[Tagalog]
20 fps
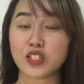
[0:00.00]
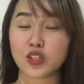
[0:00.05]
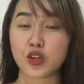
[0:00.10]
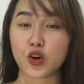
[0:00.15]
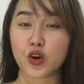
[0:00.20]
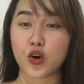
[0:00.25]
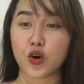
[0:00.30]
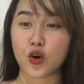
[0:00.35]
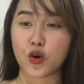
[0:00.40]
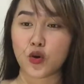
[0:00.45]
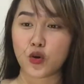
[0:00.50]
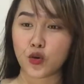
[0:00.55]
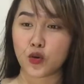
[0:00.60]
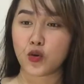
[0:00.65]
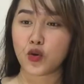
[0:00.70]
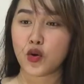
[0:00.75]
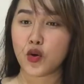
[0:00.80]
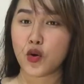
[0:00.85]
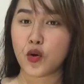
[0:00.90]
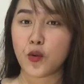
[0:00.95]
So,
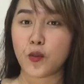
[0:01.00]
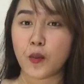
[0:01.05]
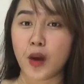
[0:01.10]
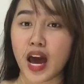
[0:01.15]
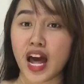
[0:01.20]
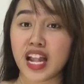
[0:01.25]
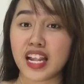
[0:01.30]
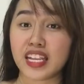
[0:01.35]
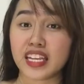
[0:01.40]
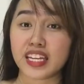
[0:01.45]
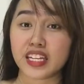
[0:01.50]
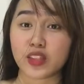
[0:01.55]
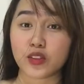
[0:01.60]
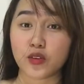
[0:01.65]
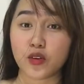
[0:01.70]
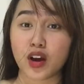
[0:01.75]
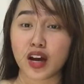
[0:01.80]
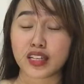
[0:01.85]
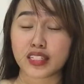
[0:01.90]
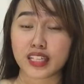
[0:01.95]
mahal niya
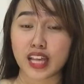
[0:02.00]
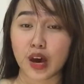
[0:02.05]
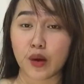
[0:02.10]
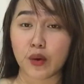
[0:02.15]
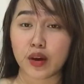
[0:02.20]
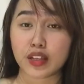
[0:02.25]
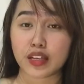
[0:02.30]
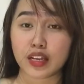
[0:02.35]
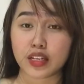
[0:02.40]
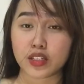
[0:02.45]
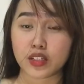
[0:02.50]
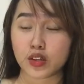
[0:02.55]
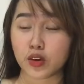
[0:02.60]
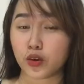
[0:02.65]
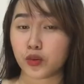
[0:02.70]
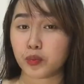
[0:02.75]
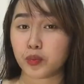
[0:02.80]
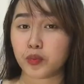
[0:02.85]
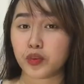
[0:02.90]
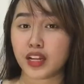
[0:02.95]
tong asawa niya.
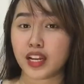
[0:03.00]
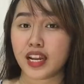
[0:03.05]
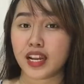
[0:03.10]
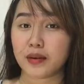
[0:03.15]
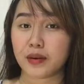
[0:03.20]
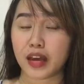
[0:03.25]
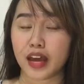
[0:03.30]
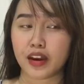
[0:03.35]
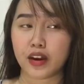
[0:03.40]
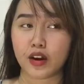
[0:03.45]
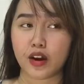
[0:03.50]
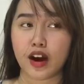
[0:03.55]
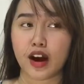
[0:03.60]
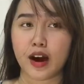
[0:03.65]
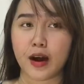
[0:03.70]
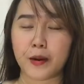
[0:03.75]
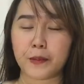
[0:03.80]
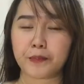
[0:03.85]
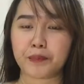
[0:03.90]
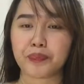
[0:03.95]
So, nila, ano,
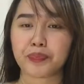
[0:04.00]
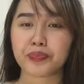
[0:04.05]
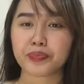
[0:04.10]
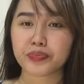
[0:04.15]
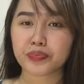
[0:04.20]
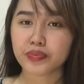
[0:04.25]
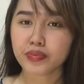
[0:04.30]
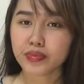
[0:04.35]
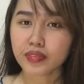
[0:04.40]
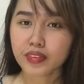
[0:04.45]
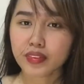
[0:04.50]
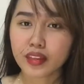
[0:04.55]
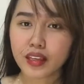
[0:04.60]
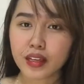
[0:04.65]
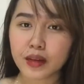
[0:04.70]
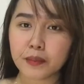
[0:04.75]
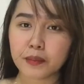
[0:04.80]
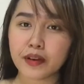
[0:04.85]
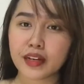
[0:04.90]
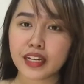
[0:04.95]
um,
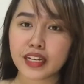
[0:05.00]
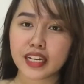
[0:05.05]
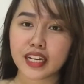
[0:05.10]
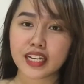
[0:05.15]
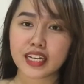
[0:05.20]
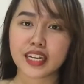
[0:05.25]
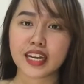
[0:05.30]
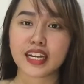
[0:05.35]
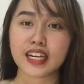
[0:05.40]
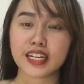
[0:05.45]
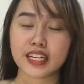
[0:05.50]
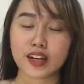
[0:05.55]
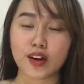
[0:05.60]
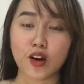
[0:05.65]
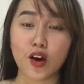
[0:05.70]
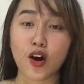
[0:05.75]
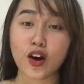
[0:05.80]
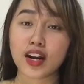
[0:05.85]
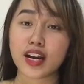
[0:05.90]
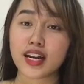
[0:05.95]
binigyan niya rin ng
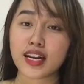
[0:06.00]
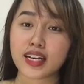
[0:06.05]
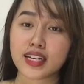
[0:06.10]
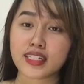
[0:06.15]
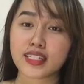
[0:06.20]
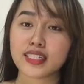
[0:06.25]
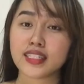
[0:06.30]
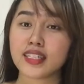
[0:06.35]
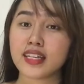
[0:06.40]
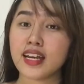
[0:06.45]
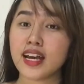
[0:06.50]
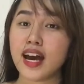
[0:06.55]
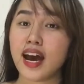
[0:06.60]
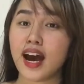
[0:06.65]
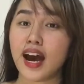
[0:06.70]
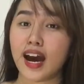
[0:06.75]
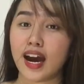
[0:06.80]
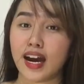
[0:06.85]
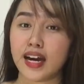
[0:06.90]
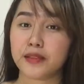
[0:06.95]
oras
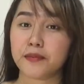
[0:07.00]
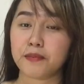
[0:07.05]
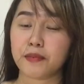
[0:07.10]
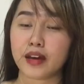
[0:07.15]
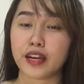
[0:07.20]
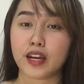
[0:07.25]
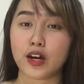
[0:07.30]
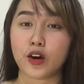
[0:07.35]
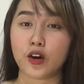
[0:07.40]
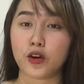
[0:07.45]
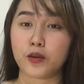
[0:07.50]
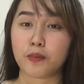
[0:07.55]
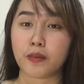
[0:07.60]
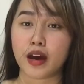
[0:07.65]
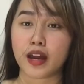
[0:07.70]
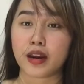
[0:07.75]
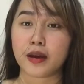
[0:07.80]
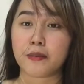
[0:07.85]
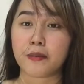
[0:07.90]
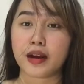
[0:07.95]
at panahon
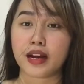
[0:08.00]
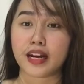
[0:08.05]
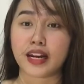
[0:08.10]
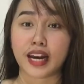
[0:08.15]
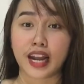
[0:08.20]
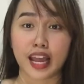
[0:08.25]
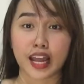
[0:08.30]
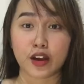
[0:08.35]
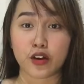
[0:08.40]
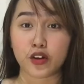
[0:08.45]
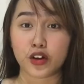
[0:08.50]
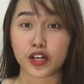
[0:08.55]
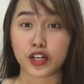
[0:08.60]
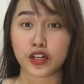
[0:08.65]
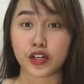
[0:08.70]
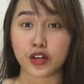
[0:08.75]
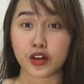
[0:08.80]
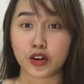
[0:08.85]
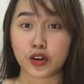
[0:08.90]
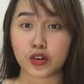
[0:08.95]
para mag-record,
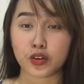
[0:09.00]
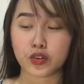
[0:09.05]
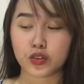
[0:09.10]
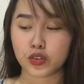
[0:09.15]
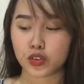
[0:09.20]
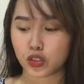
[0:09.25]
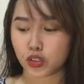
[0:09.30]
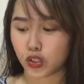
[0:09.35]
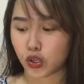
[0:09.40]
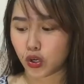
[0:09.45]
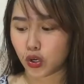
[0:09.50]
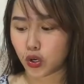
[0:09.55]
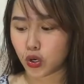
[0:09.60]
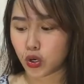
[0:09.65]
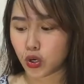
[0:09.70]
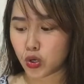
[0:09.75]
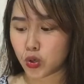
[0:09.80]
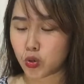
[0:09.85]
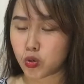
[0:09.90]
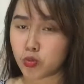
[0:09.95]
no? So,
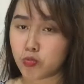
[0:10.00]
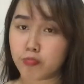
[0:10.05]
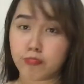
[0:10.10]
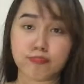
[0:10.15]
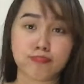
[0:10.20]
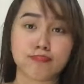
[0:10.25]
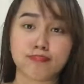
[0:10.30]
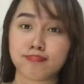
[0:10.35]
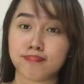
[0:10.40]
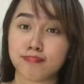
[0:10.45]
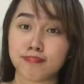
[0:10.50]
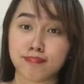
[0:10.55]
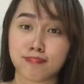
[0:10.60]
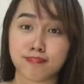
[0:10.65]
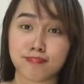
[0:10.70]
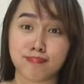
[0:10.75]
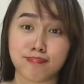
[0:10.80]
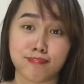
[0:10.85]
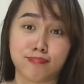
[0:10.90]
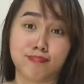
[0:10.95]

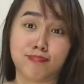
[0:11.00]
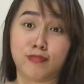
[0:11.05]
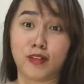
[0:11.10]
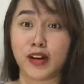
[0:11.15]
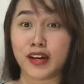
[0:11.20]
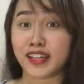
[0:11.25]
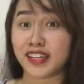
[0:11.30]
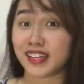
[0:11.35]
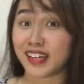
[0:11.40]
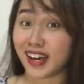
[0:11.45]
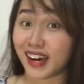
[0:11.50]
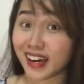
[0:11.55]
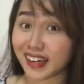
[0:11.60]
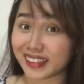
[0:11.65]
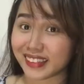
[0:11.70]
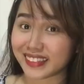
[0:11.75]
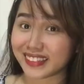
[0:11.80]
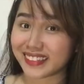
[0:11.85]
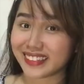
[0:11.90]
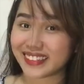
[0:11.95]
why not?
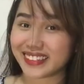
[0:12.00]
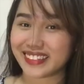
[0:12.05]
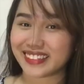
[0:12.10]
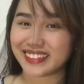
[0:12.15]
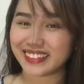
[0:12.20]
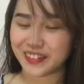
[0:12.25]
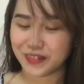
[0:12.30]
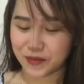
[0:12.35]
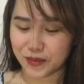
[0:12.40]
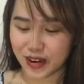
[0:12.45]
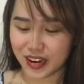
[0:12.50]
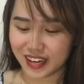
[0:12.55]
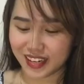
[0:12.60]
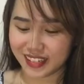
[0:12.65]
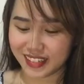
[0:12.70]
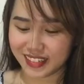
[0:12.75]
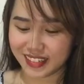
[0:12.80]
Diba?